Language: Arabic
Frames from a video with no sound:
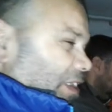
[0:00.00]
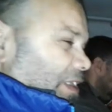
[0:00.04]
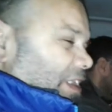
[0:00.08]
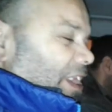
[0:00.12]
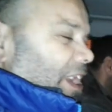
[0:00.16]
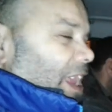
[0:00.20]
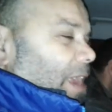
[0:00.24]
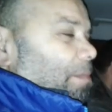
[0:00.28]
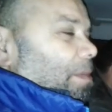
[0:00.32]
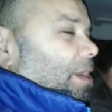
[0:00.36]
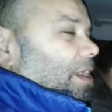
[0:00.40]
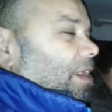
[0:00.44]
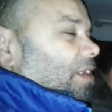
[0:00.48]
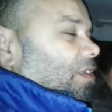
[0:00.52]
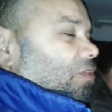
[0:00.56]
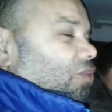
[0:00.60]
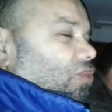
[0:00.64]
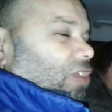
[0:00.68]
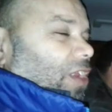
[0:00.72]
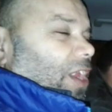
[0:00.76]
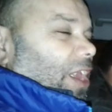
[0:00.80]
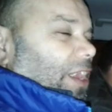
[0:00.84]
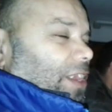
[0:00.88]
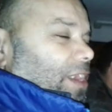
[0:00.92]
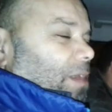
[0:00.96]
معقدين عملية
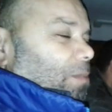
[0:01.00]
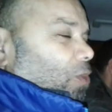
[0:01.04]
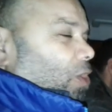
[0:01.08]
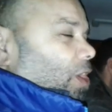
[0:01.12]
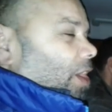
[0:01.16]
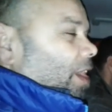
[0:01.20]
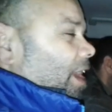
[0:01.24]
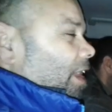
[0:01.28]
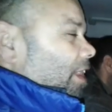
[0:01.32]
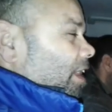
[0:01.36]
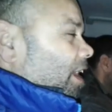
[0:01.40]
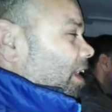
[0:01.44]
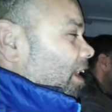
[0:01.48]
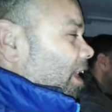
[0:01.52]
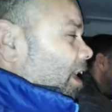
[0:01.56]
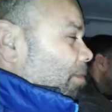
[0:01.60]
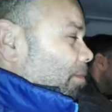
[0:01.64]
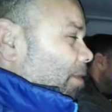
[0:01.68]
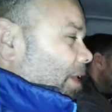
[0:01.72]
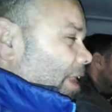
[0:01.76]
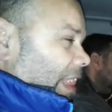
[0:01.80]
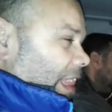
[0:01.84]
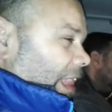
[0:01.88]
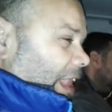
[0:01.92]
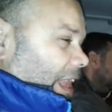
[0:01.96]
جراحية معقدة على
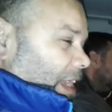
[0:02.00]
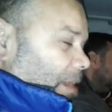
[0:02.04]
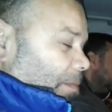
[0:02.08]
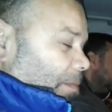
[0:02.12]
أمراض